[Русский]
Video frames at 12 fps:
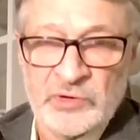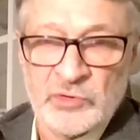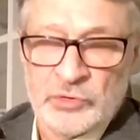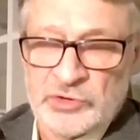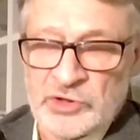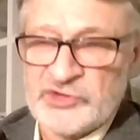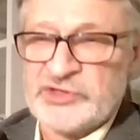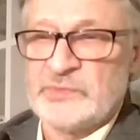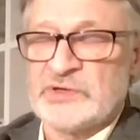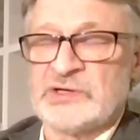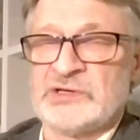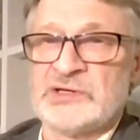
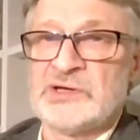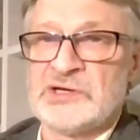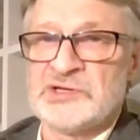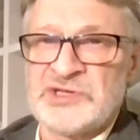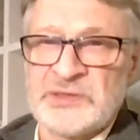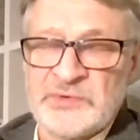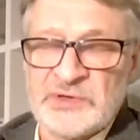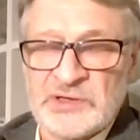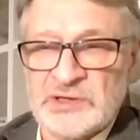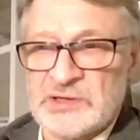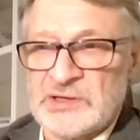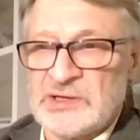докторскими, кандидатскими и
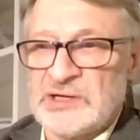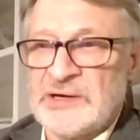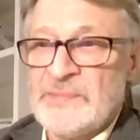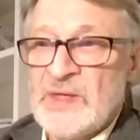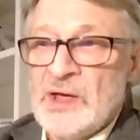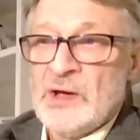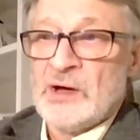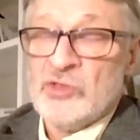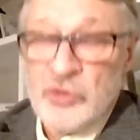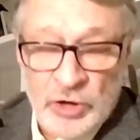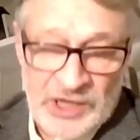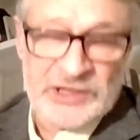так далее.
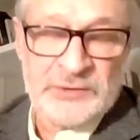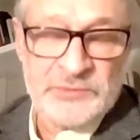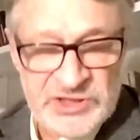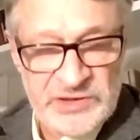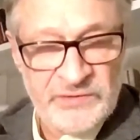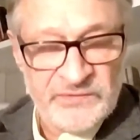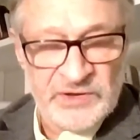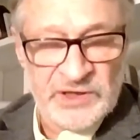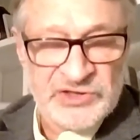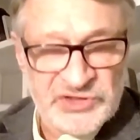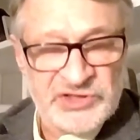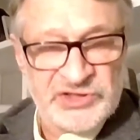Но рядом с ним вырос